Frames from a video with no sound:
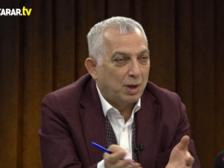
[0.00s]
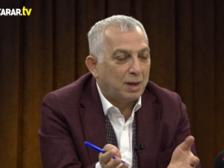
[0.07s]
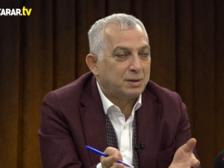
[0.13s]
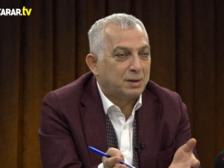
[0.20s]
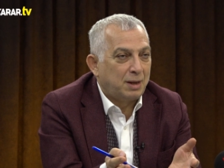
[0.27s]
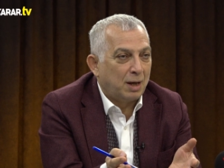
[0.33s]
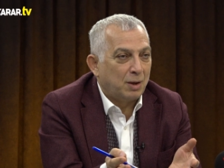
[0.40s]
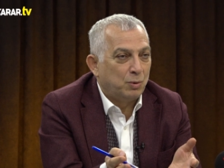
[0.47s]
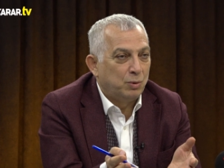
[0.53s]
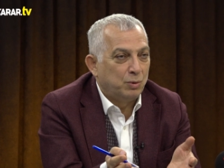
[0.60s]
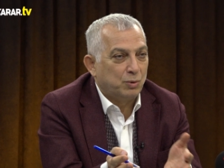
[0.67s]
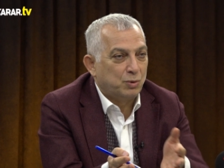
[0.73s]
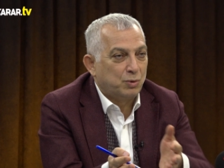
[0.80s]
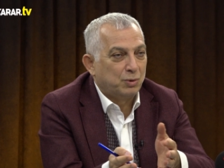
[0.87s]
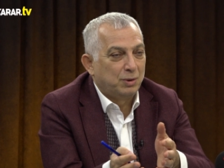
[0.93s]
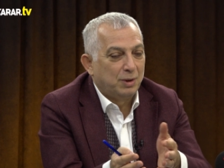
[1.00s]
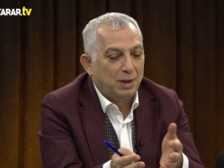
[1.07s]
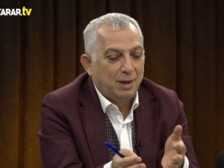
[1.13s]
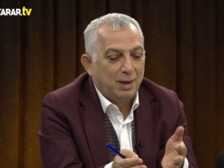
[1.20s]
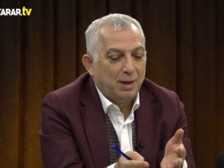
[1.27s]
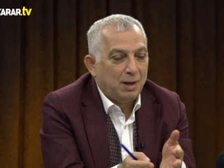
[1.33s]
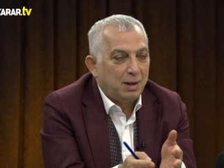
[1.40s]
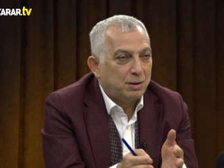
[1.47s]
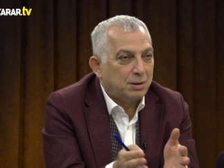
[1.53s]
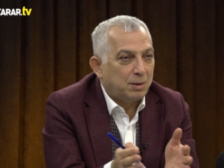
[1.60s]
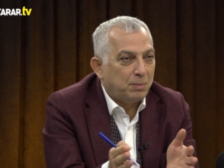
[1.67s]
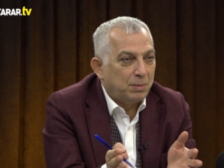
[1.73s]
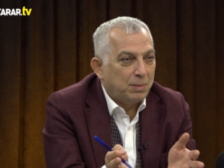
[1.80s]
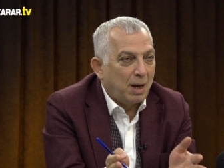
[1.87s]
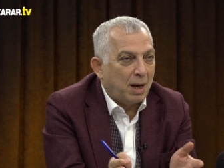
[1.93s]
asker hurcu. İşte
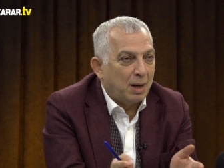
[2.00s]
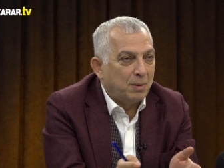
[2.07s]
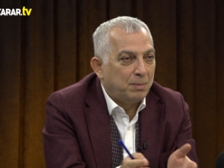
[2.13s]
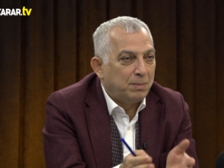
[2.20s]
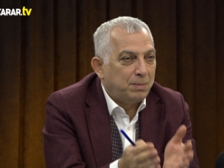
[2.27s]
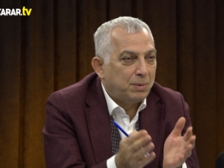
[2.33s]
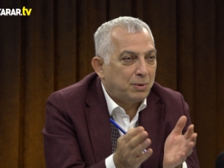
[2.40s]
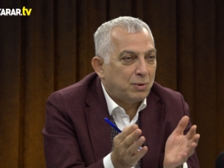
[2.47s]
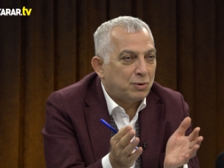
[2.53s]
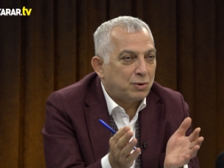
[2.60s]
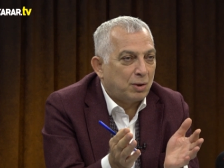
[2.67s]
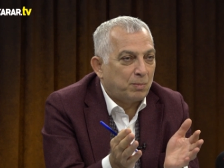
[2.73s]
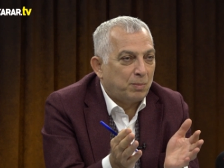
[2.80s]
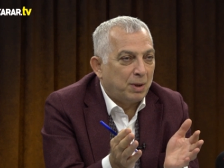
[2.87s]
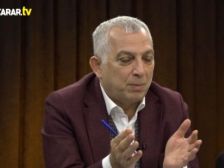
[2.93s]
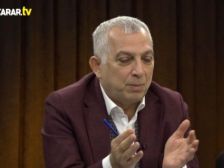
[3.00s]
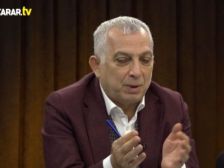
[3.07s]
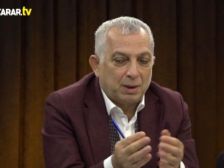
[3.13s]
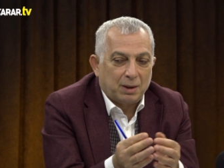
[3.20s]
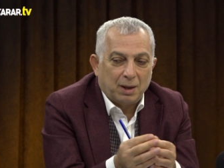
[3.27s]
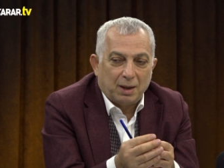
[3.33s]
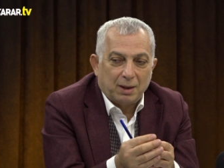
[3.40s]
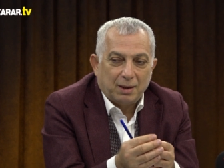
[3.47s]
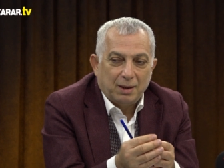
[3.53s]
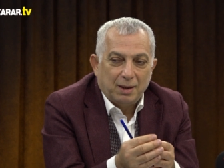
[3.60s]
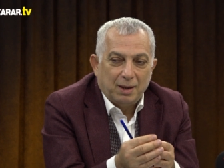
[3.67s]
yani küçük bir miktar.